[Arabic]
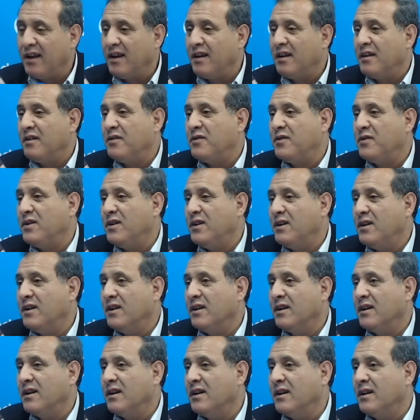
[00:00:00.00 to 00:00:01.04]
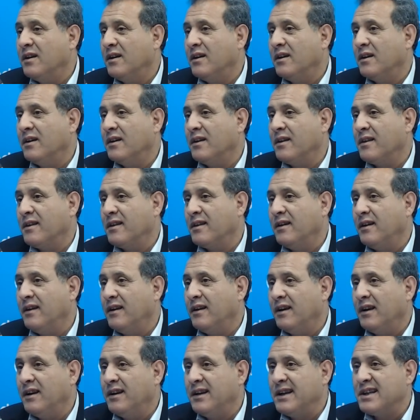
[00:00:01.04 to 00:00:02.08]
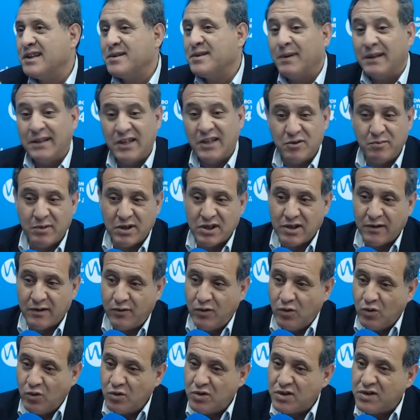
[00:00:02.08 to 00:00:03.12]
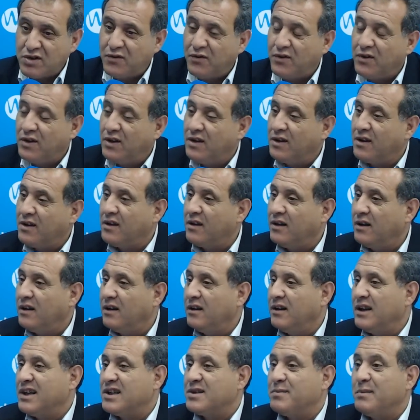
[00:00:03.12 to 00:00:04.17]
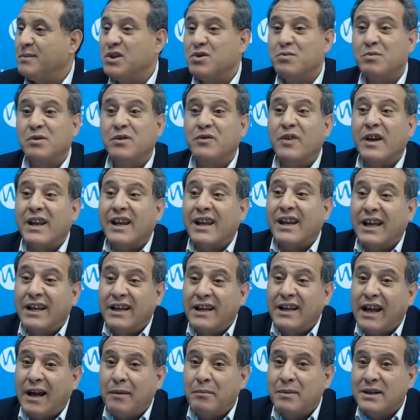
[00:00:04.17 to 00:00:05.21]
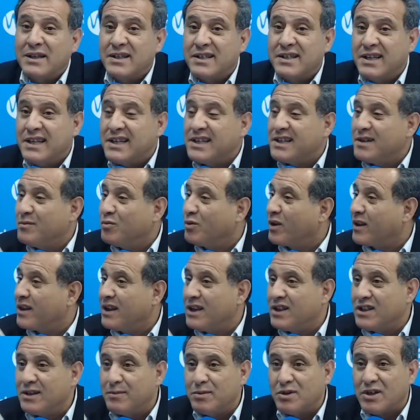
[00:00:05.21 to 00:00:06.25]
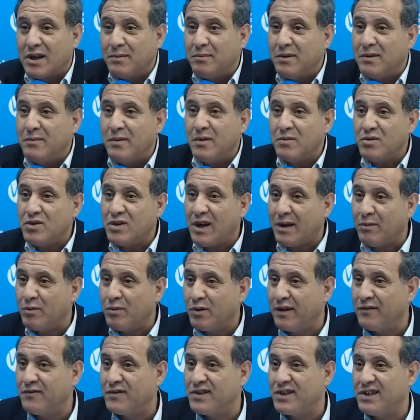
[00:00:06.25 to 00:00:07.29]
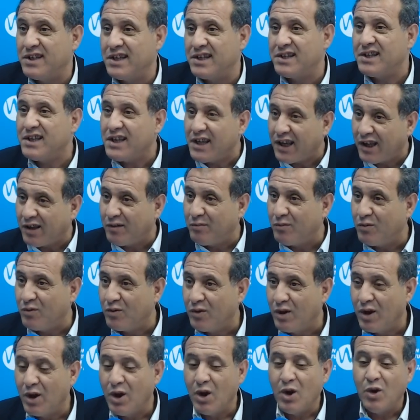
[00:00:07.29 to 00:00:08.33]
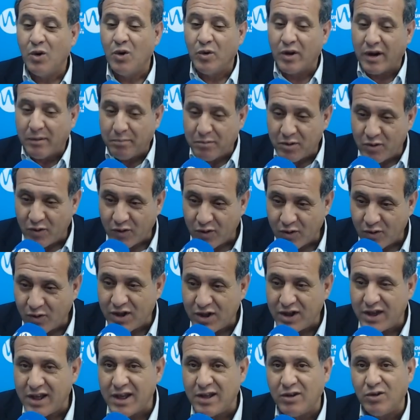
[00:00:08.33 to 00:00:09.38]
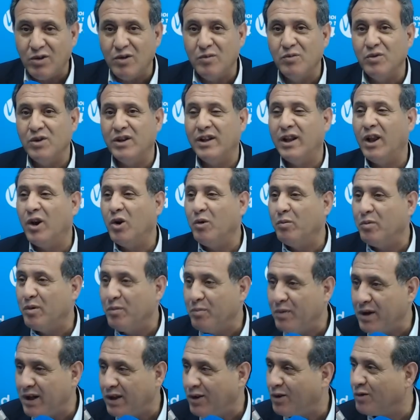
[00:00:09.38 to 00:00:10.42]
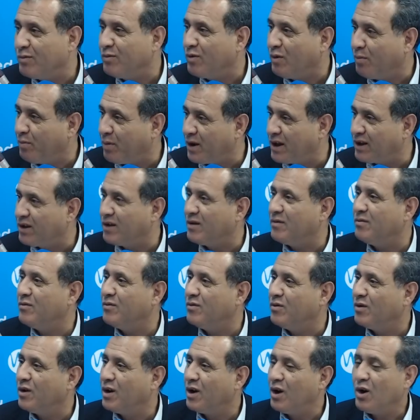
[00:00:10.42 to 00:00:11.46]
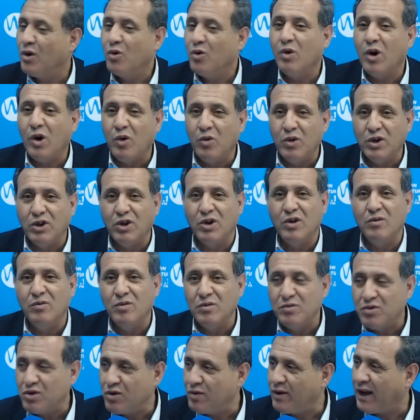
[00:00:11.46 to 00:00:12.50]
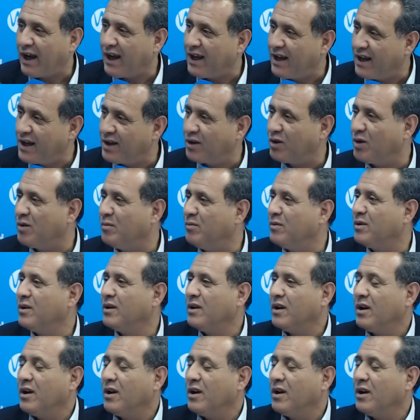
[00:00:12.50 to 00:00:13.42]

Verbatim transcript: في آه، ظل الناس ما عندهاش برشا فلوس في ظل الناس ماهيش متفرغه للعمل السياسي مناضلين الجبهه الشعبيه ما مش يعملوا كان في السياسه يخدموا ويربيوا في وليداتهم ويتلهوا بامهاتهم وباتهم اي المشكل مش وخوتهم ويمشيوا لعائلاتهم ولكن في